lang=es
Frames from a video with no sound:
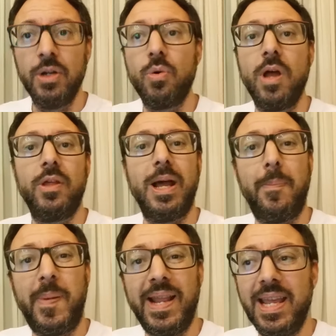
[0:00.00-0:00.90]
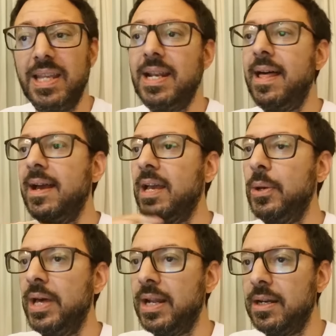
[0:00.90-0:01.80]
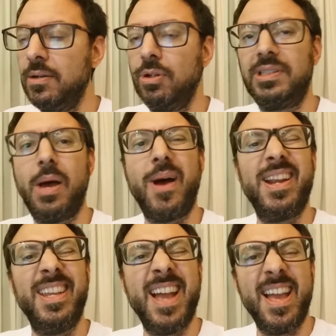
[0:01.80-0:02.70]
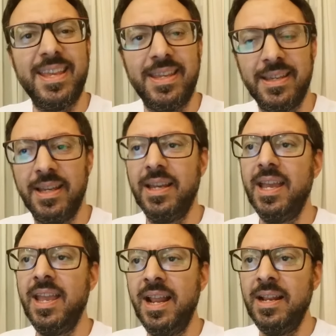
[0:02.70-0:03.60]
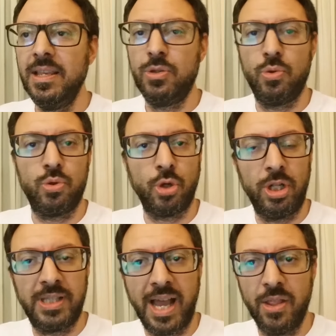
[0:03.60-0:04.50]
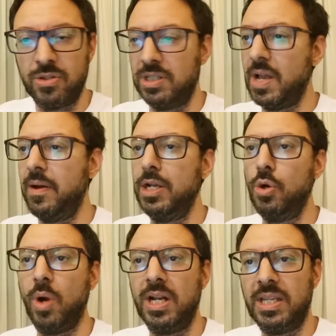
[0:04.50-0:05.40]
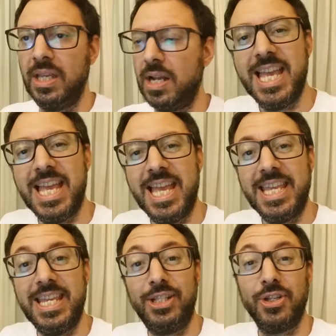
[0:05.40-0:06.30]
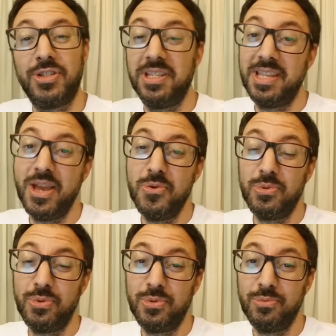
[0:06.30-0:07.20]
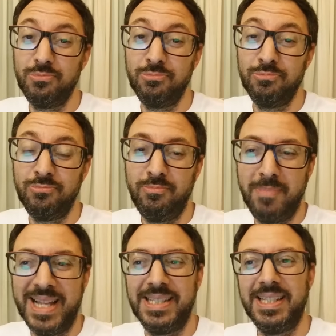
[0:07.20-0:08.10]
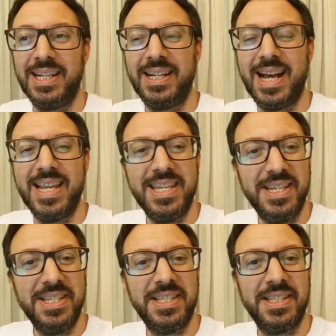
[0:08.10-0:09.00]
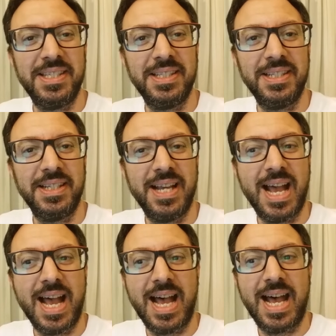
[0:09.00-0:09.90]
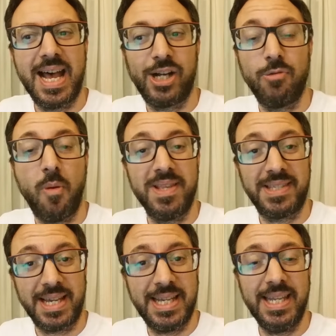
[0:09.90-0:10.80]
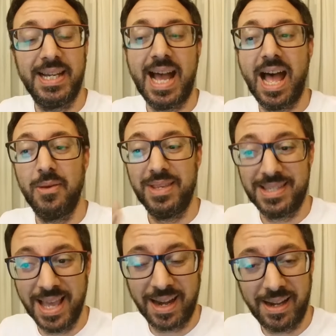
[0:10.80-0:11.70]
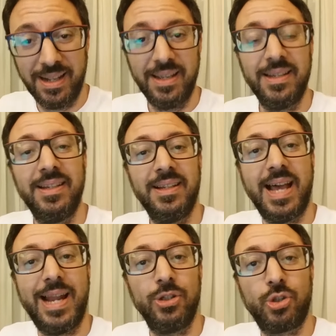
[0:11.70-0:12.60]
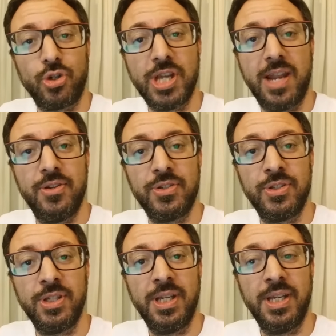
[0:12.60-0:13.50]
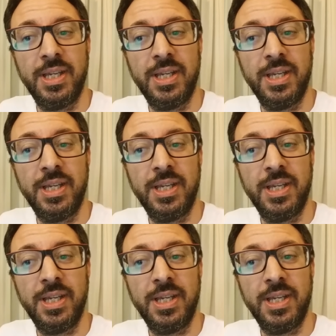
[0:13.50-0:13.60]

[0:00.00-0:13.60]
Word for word: jugando a la play, nada que ver, no estaba ni ahí. Él y sus soldados estaban en cualquiera. Y entonces Zeus manda a Iris como mensajera a avisarle a los troyanos